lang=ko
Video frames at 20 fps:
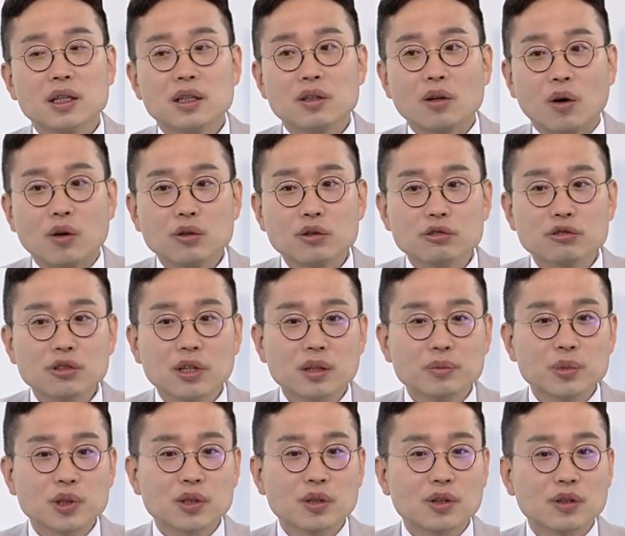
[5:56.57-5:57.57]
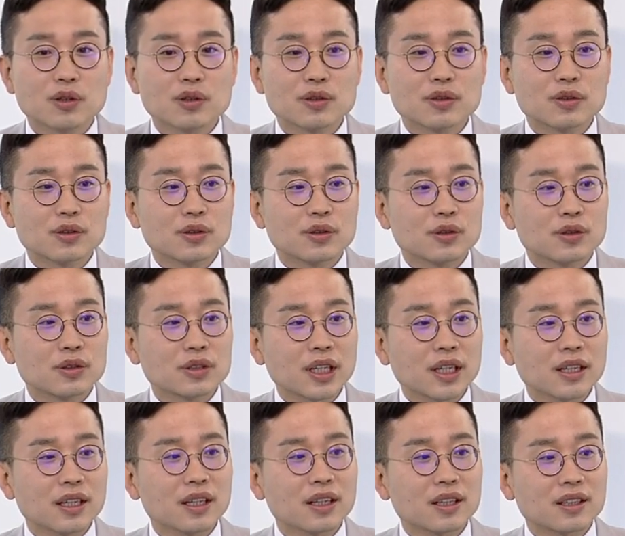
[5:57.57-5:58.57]
근데 어느 순간부터 어,
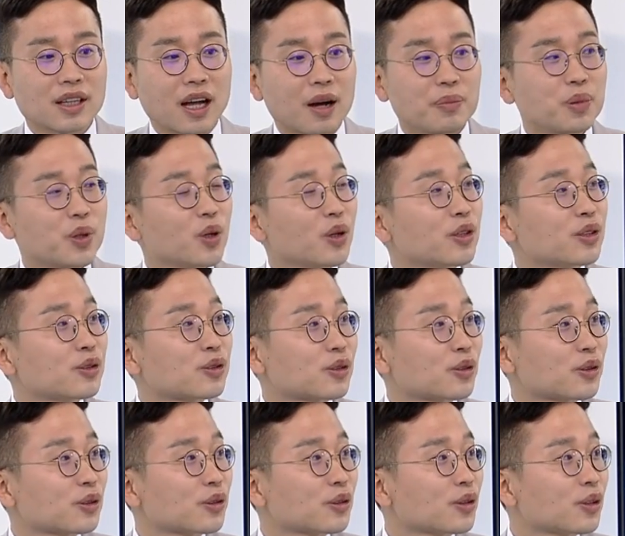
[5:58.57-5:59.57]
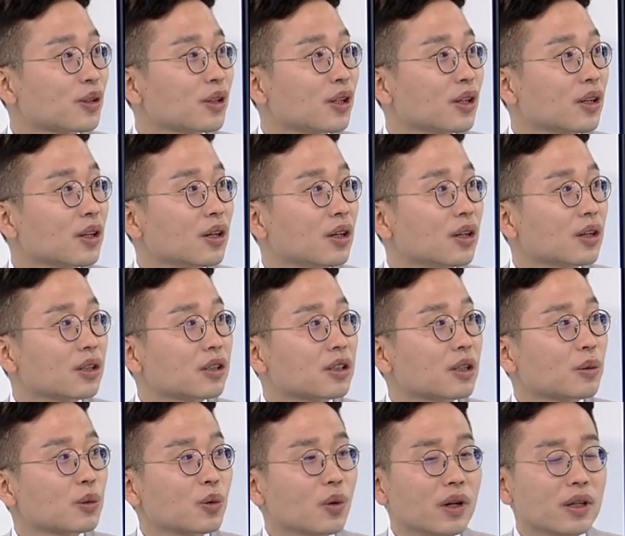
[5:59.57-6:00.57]
상가가 다 비어 있어요. 음. 그
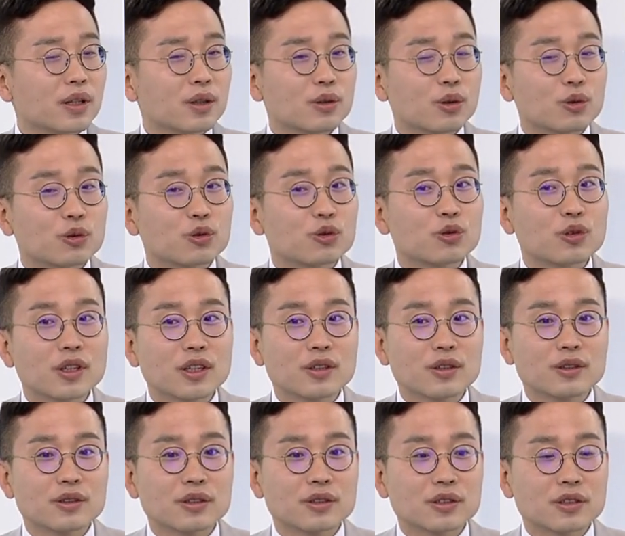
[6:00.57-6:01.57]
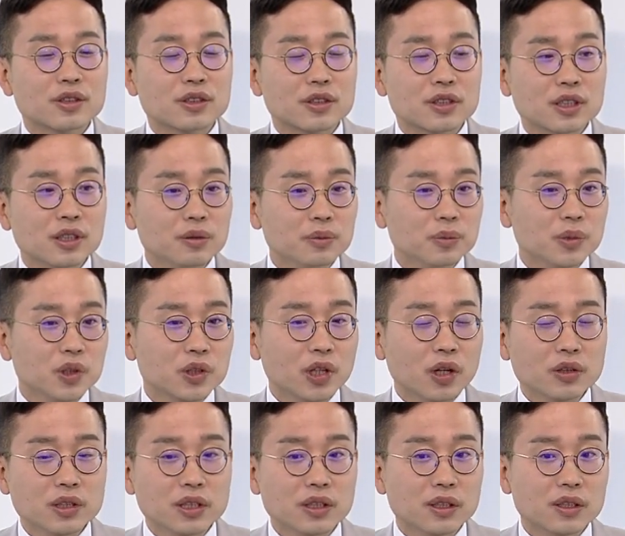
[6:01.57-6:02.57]
다음에 또 하나 더 중요한 거는 지금 실물,
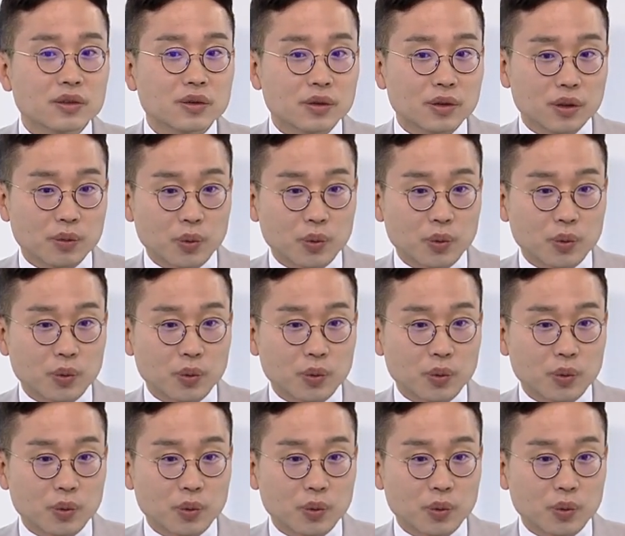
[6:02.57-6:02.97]
현실에서 이렇게